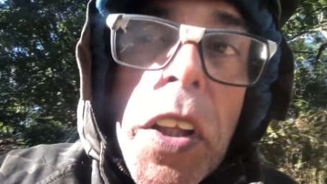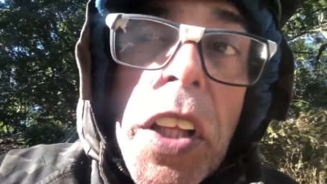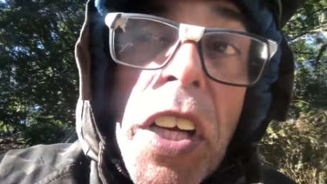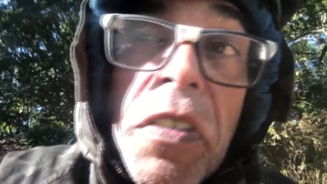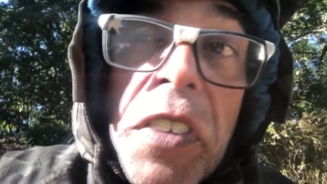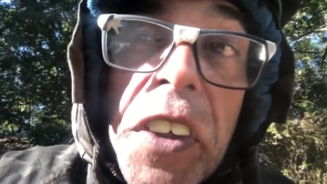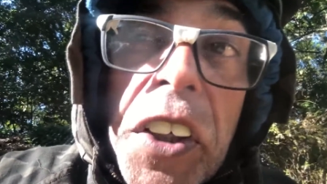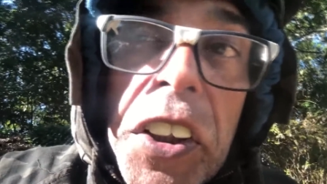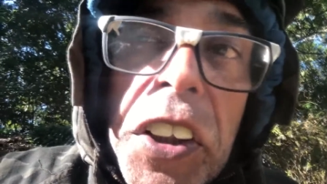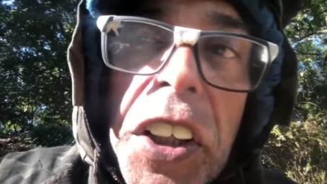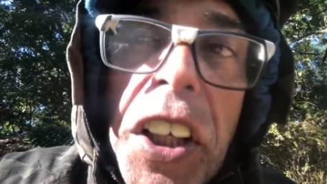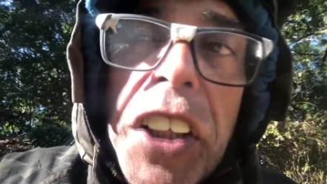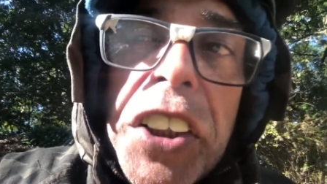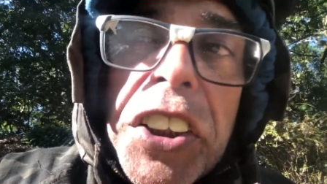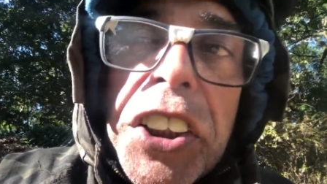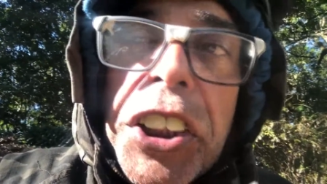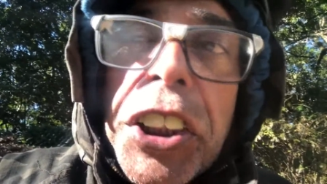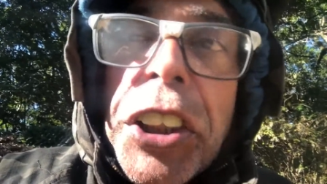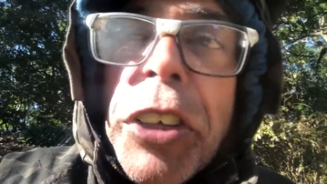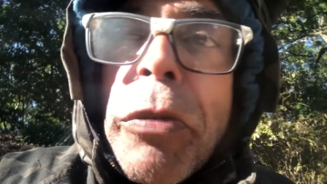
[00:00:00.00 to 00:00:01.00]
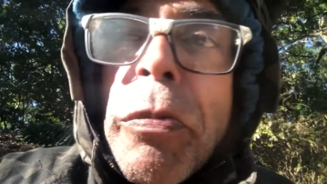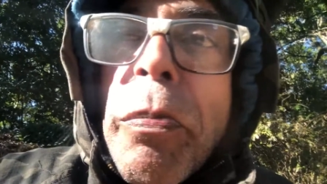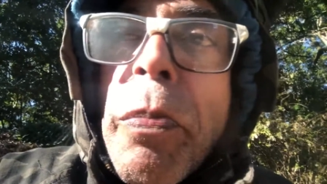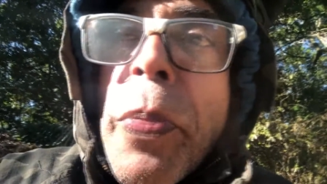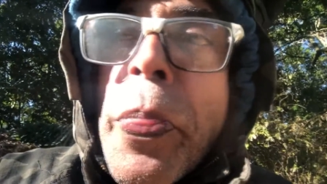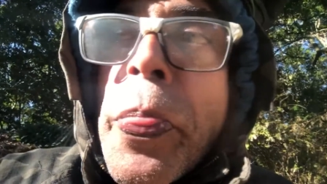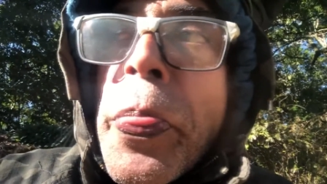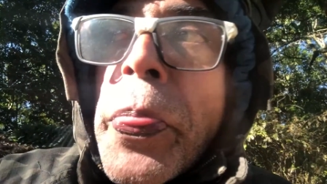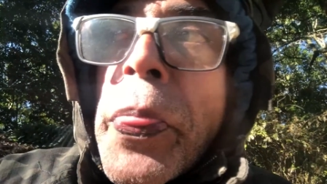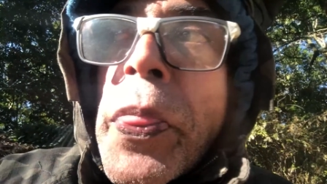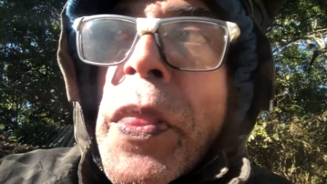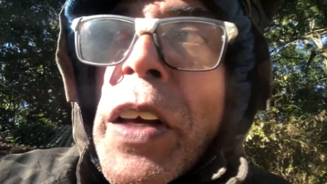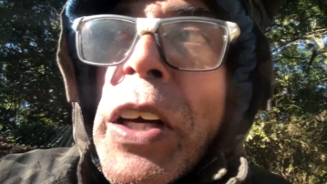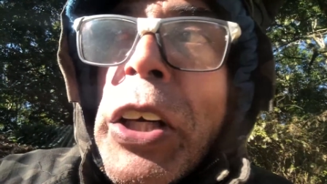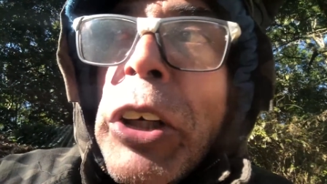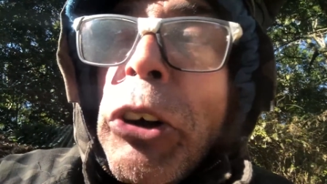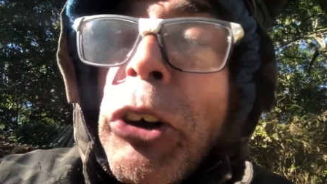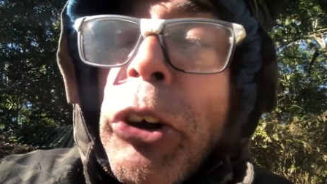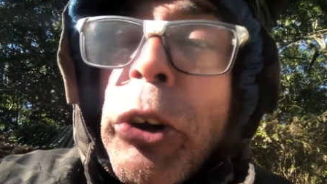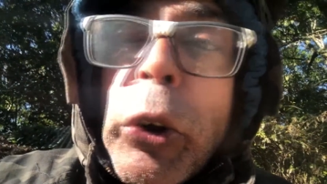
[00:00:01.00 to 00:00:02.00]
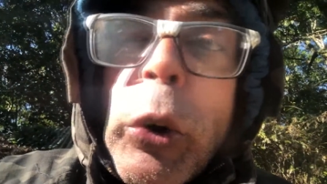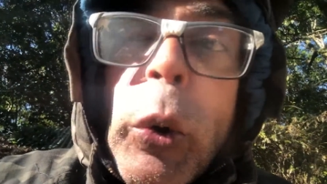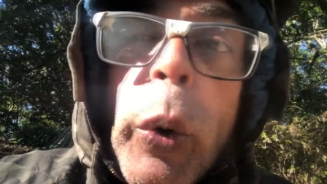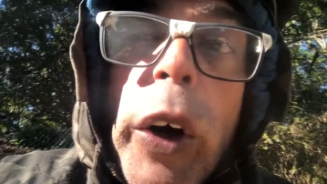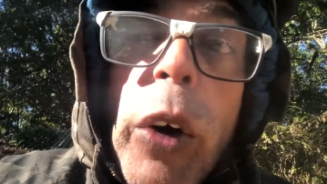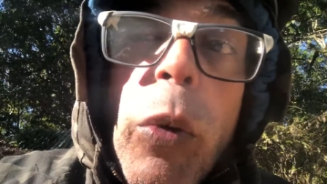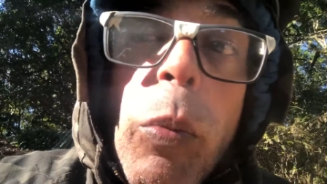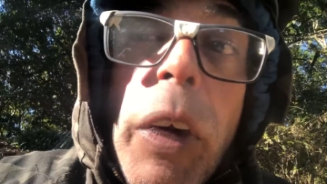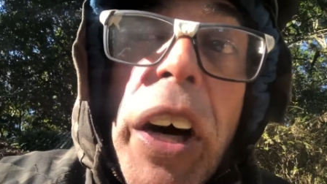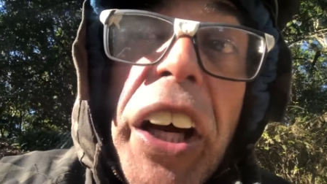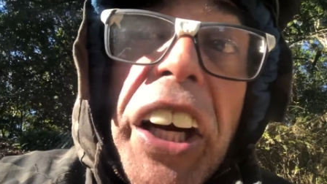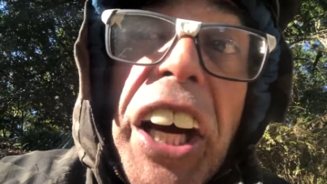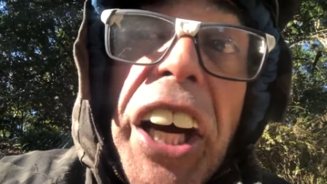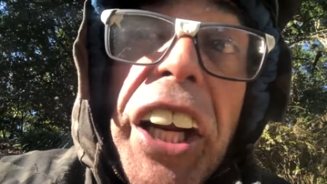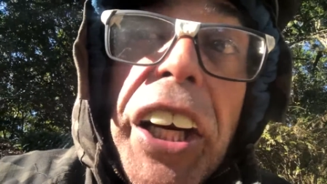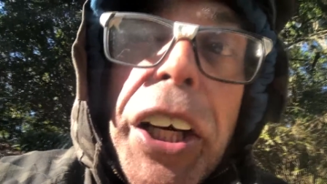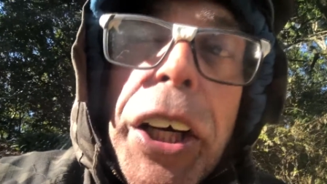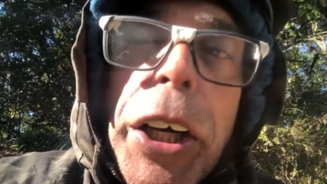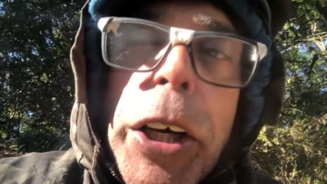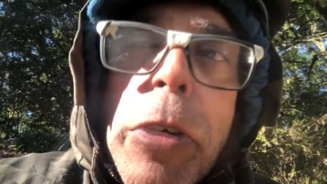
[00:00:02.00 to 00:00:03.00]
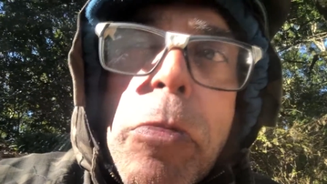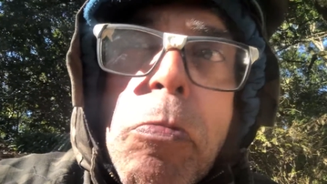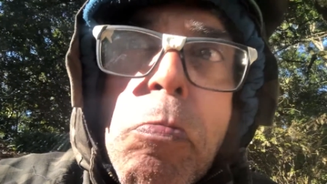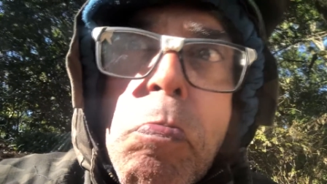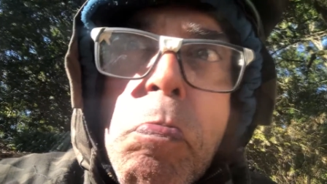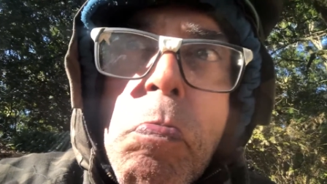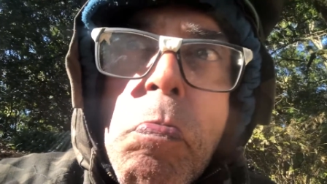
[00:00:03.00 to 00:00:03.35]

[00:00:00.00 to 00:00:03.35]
Na verdade, não é uma arara.